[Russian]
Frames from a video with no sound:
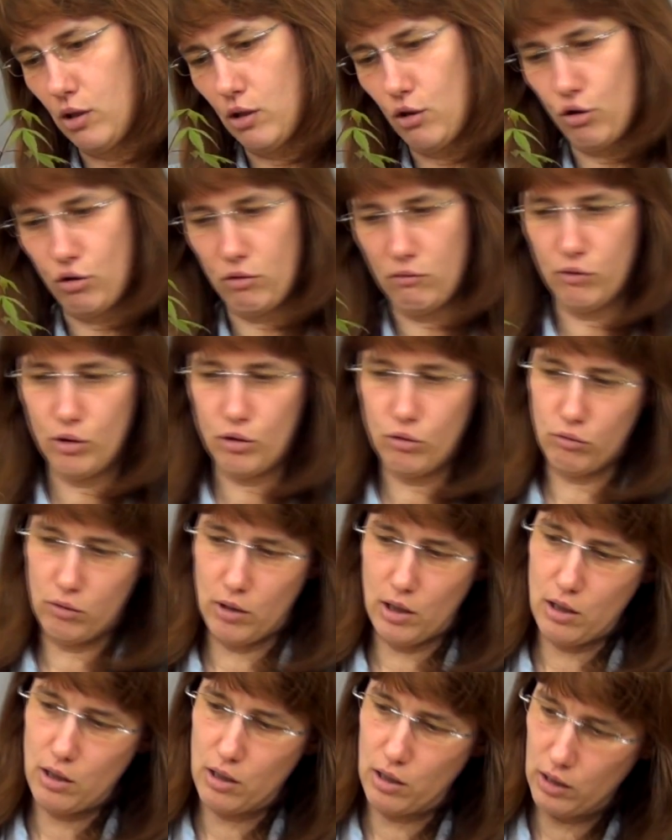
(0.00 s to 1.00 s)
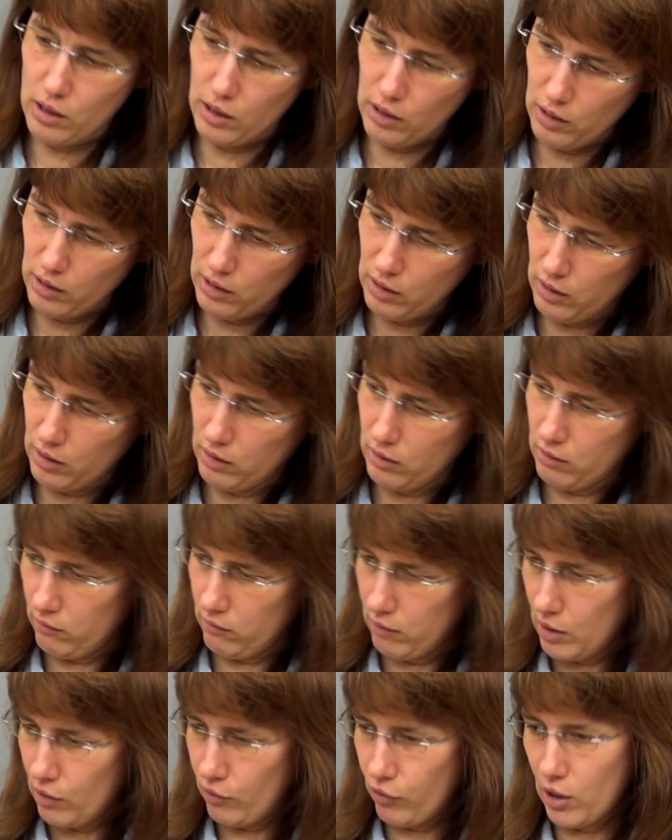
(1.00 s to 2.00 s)
Значит, вот у нас эта
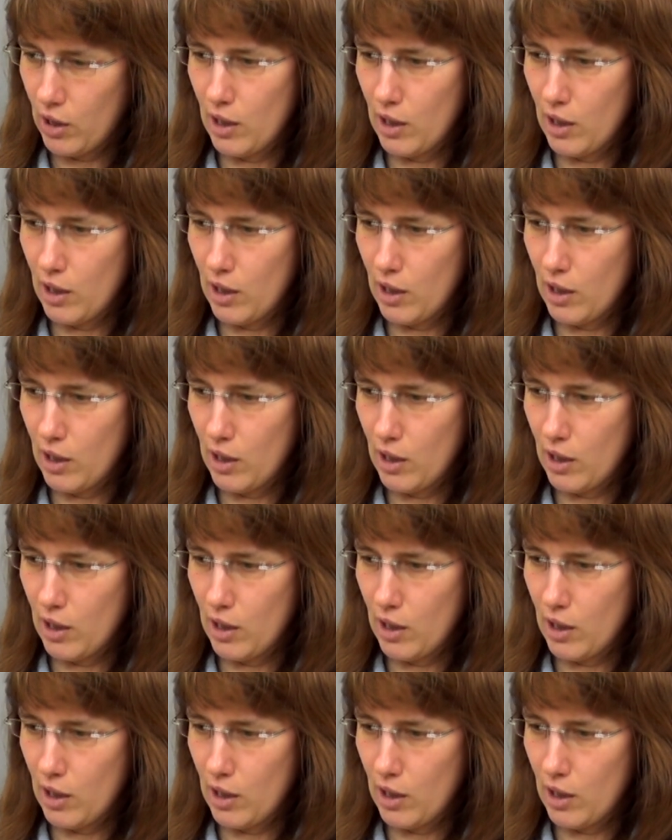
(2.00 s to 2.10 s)
ветвь.